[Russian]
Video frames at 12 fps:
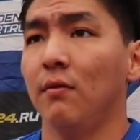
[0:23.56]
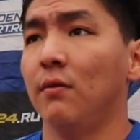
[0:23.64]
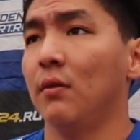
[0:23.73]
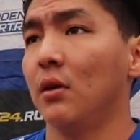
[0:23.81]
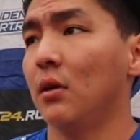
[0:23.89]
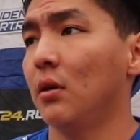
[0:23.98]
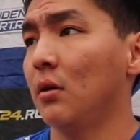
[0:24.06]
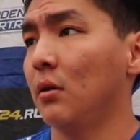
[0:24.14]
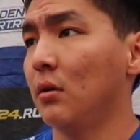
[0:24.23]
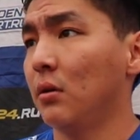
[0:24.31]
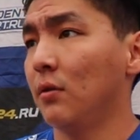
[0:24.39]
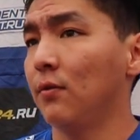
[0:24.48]

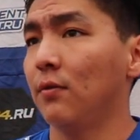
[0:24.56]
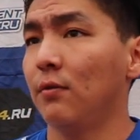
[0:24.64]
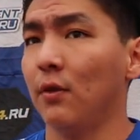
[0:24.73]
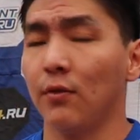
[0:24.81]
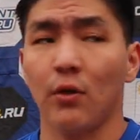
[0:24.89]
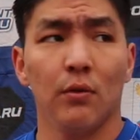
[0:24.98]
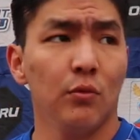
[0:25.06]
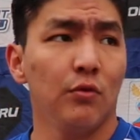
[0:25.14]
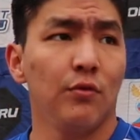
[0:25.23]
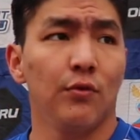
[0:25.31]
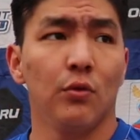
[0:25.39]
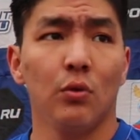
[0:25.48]
в, во втором, ну,
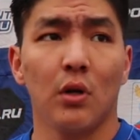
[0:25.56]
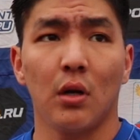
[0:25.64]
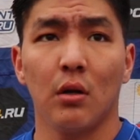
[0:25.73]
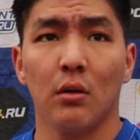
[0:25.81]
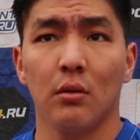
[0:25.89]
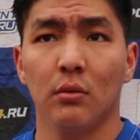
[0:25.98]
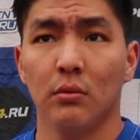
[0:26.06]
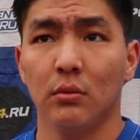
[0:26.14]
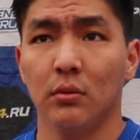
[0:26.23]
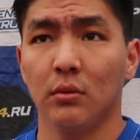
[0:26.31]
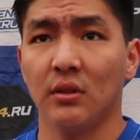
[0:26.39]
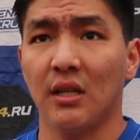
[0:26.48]
в турах
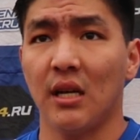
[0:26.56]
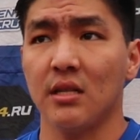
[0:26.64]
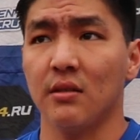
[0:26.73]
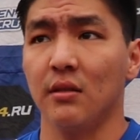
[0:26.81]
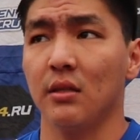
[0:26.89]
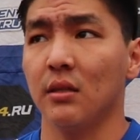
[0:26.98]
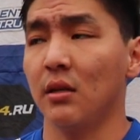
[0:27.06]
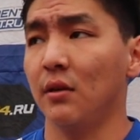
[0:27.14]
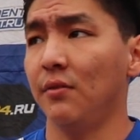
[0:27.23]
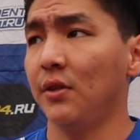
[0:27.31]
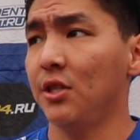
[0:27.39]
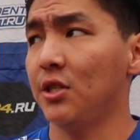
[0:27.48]
э, сказывается
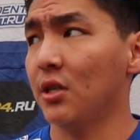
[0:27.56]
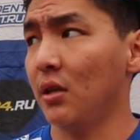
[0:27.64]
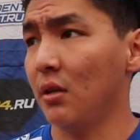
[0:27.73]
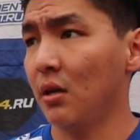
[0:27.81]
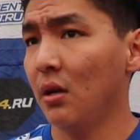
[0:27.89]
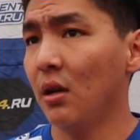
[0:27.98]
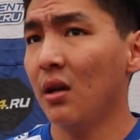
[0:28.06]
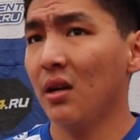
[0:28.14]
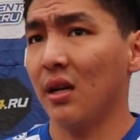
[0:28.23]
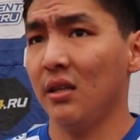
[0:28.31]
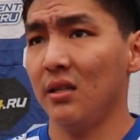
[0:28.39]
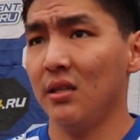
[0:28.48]
на физической
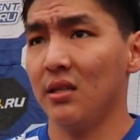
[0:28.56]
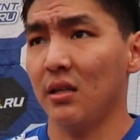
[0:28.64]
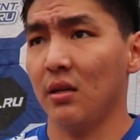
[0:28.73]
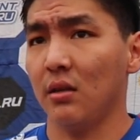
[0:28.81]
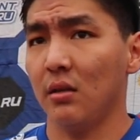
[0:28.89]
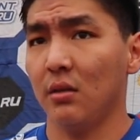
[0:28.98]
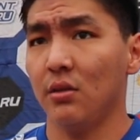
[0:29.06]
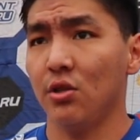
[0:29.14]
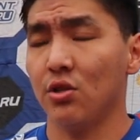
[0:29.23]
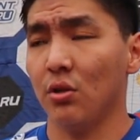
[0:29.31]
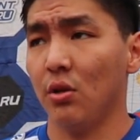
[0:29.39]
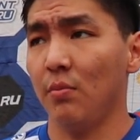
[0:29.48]
кондициях.
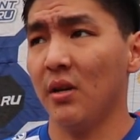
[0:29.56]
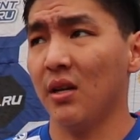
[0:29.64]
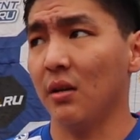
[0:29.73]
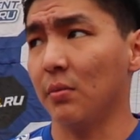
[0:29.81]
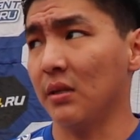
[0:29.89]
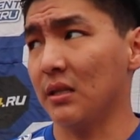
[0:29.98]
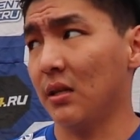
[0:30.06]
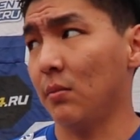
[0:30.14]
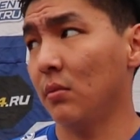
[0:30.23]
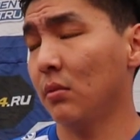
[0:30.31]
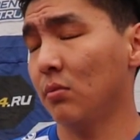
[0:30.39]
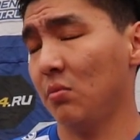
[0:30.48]
Тяжело бегать пацанам,
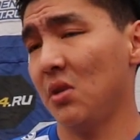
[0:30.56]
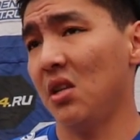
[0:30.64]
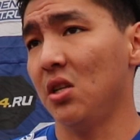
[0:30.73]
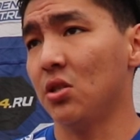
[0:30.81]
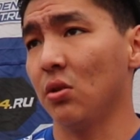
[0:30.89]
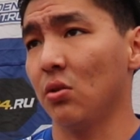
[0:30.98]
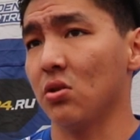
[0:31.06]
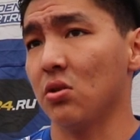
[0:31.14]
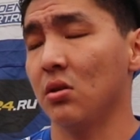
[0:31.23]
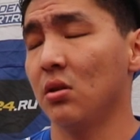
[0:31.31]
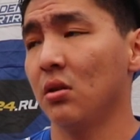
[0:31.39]
мне лично тоже.